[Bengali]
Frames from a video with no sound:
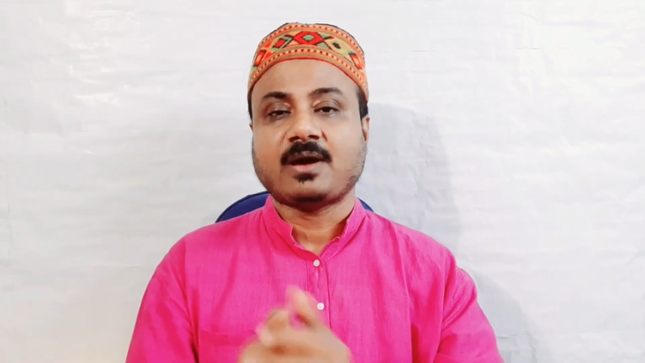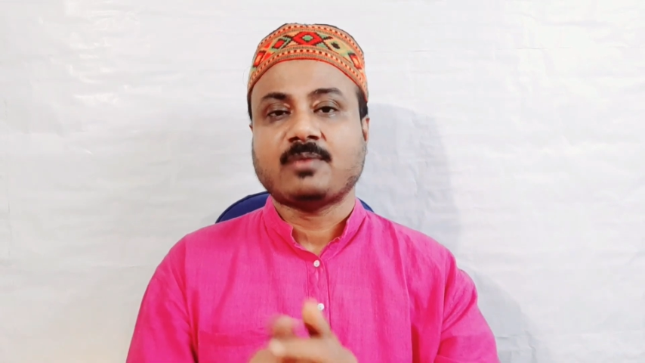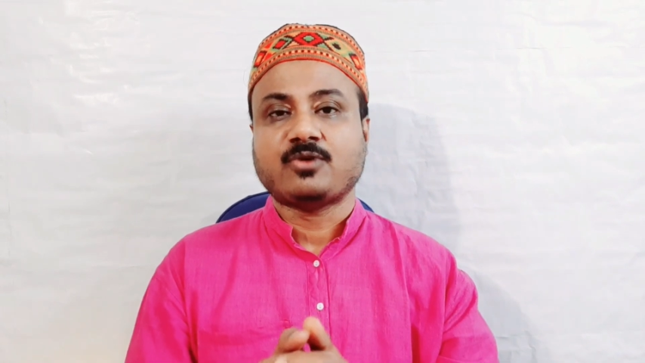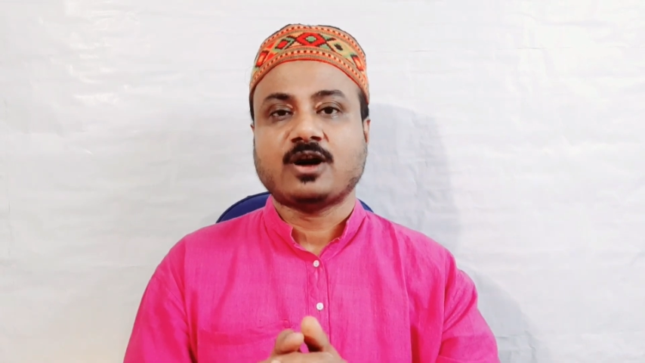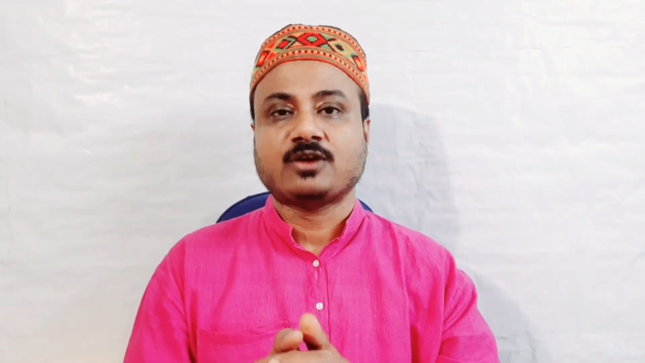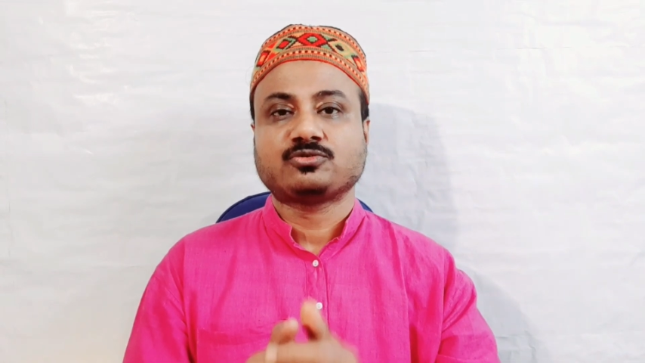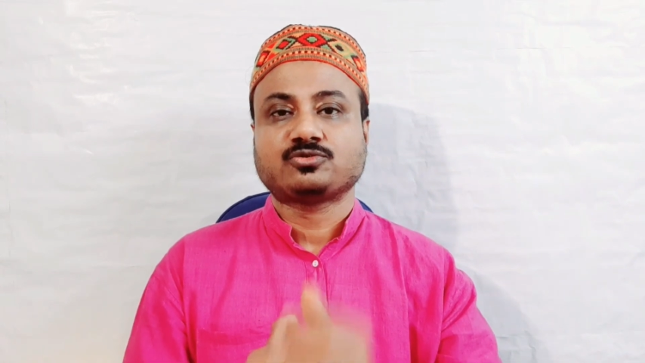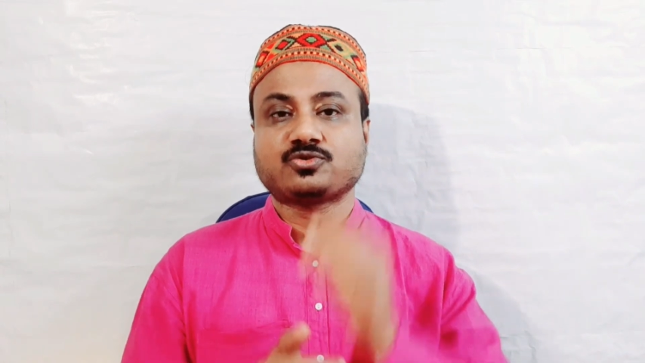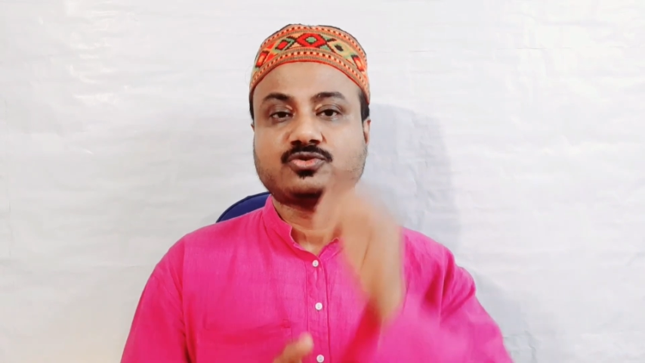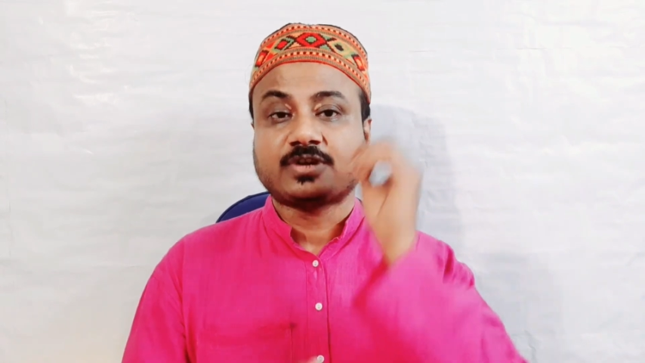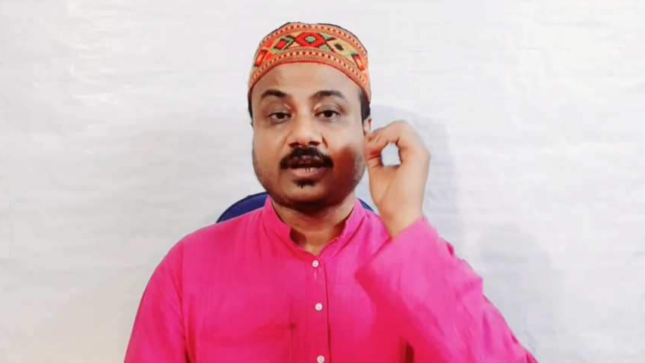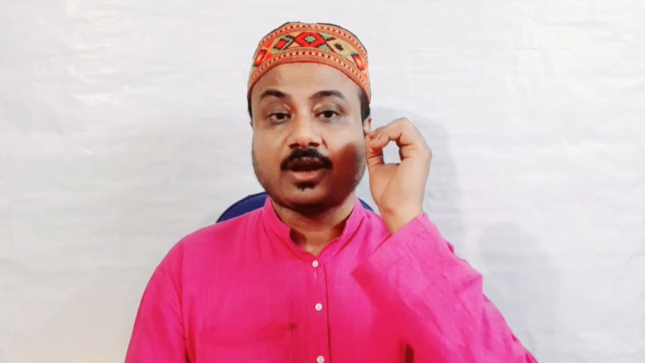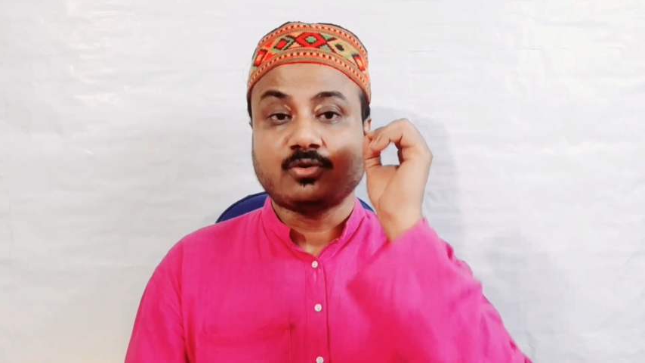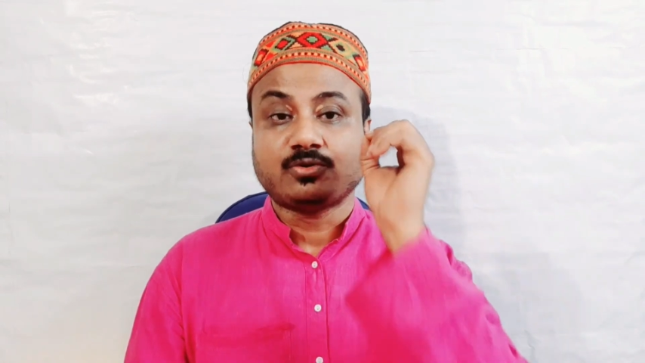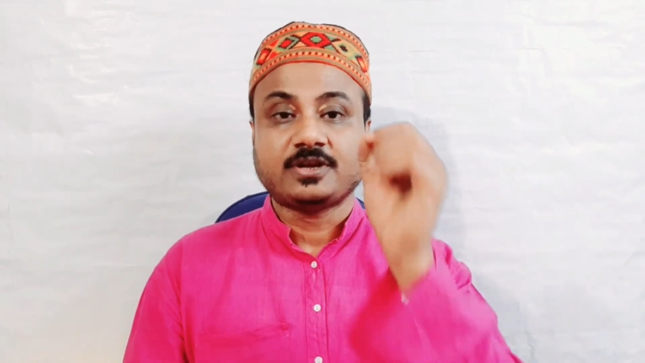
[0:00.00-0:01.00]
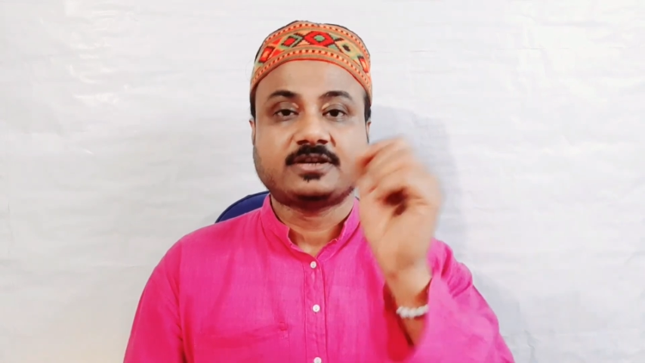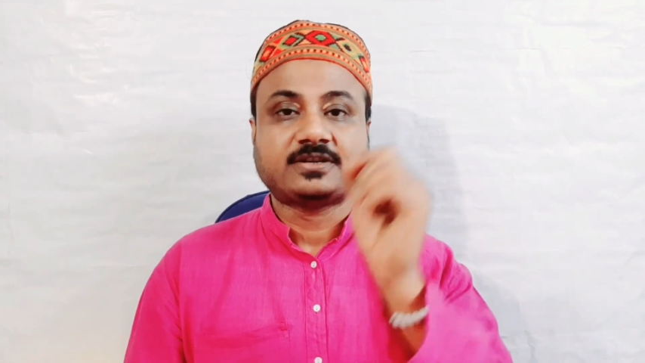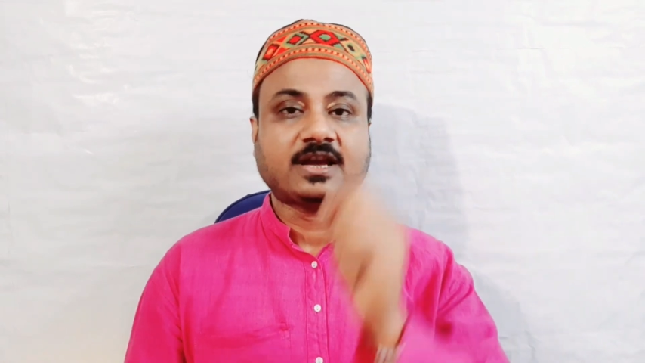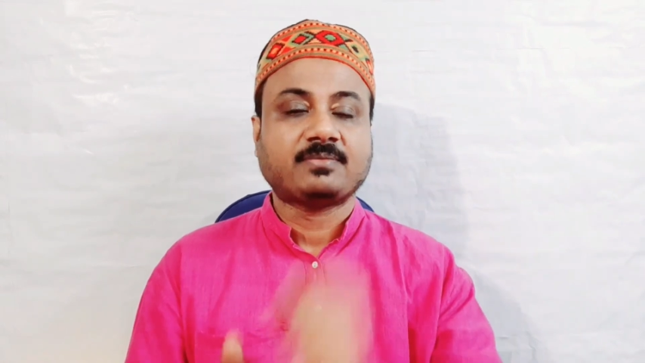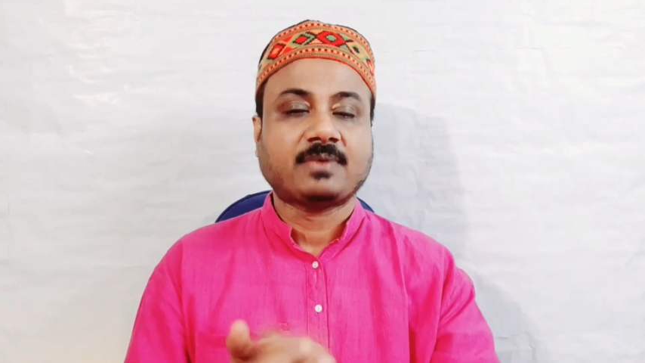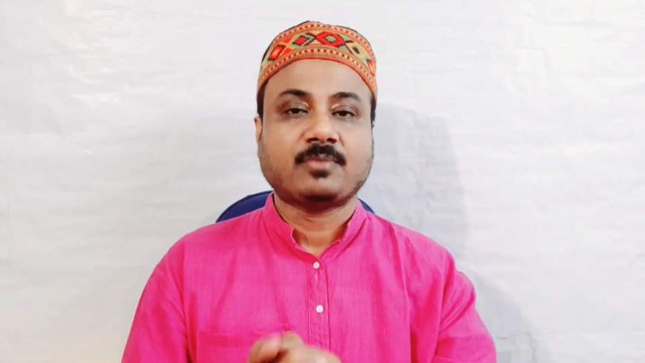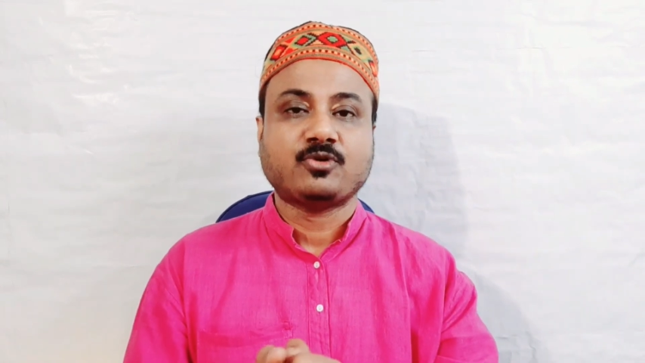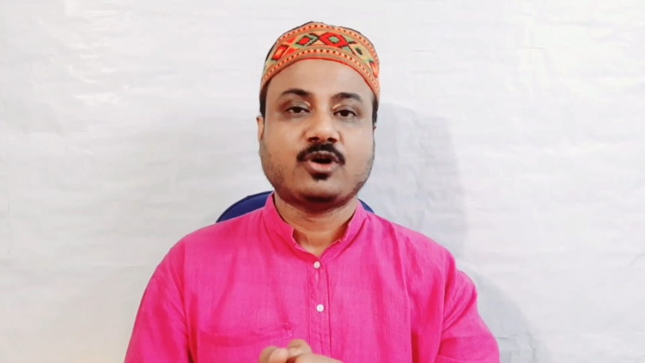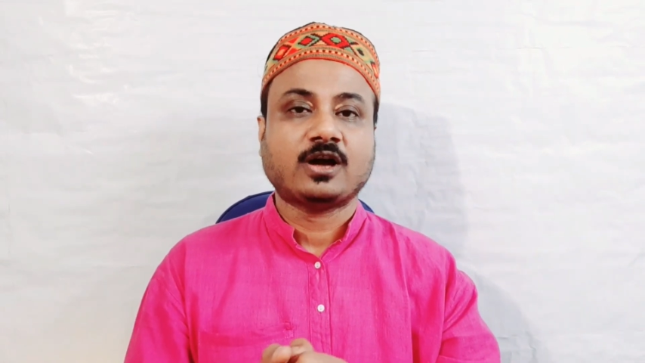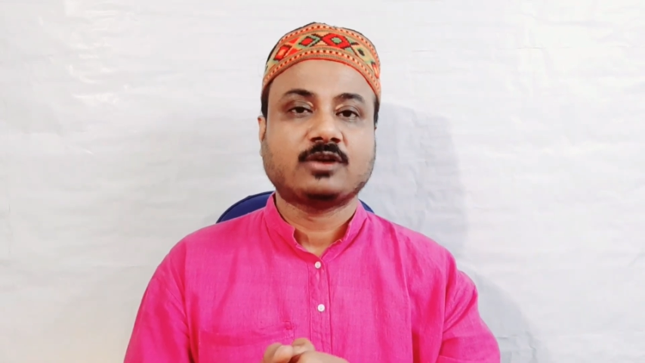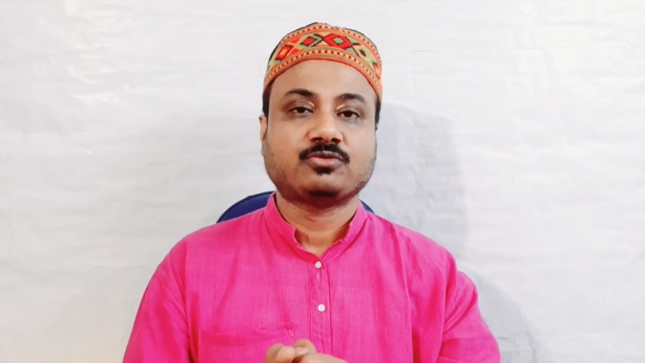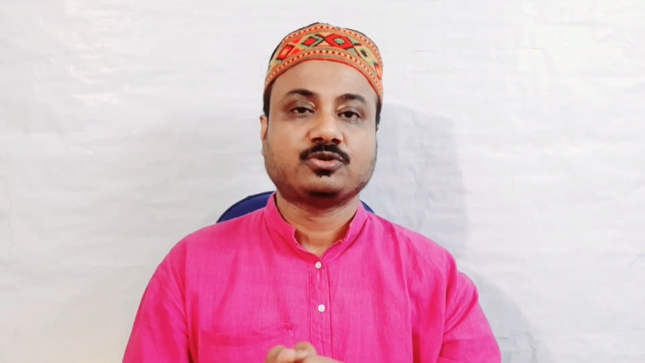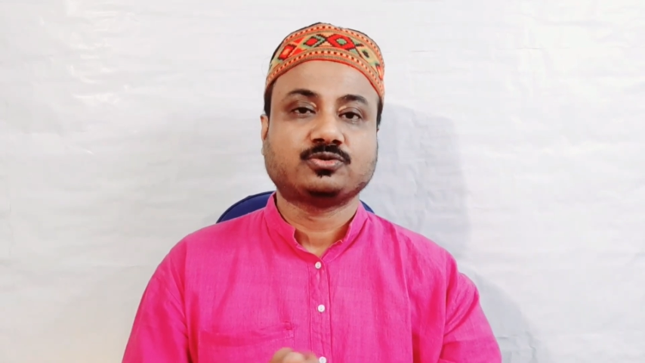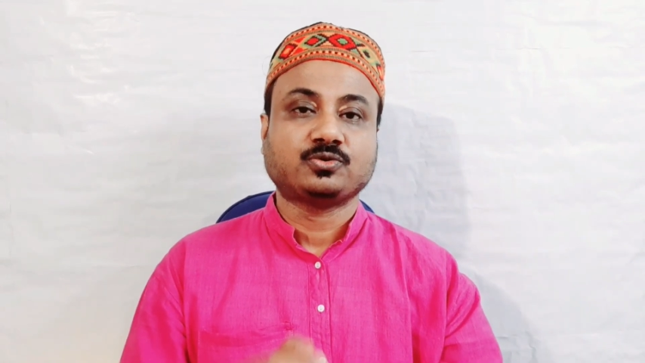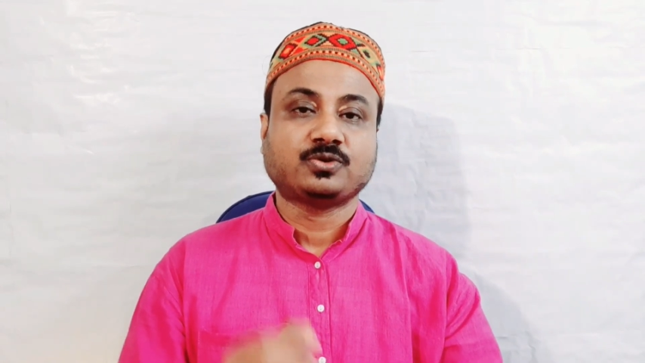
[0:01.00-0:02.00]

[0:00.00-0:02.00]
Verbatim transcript: ব্যবহার হতো সেটাও ঠিকঠাক ব্যবহার হতো